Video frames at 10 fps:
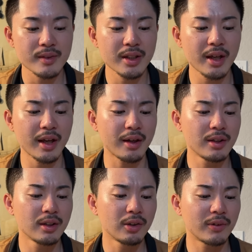で、
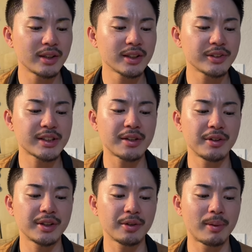ワンアウト三
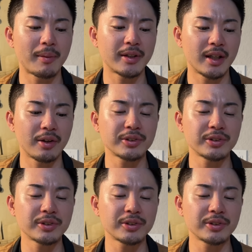塁という場面で、